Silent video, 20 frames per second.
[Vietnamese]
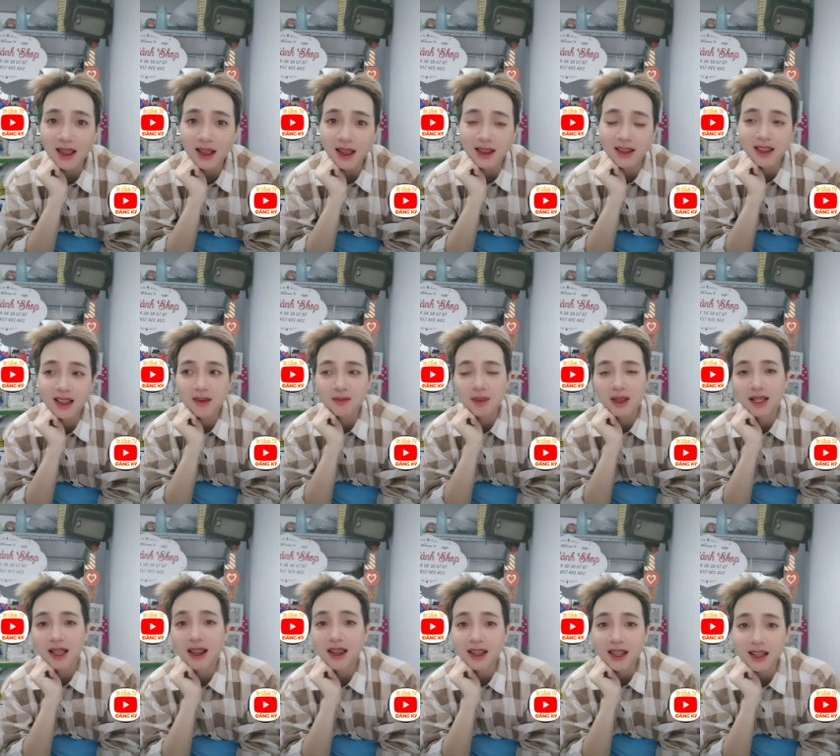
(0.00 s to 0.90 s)
hê khi mà
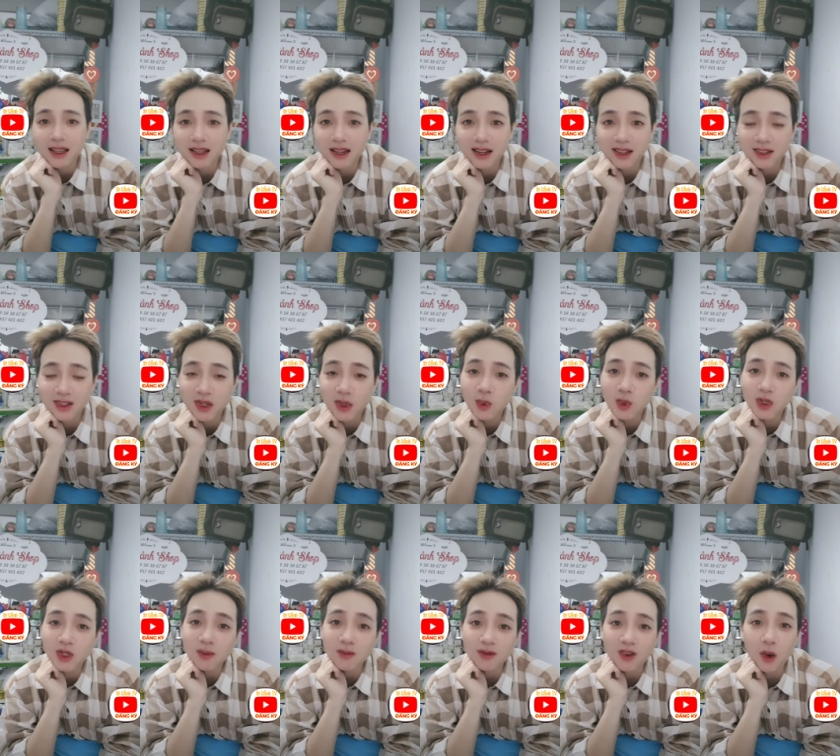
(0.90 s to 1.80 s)
thấy cái kênh
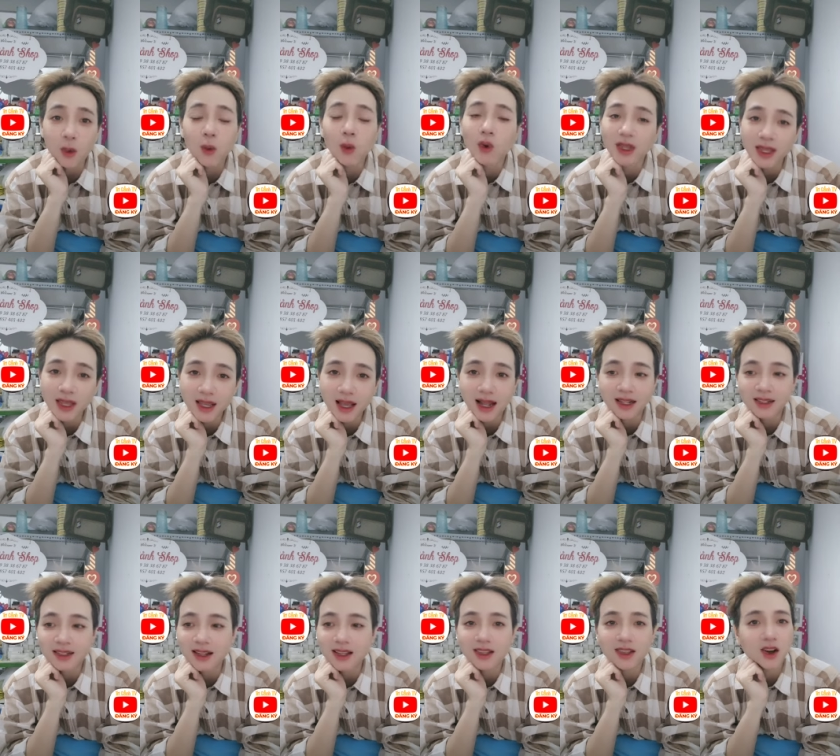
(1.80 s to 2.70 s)
youtube phụ của chiếc ảnh nó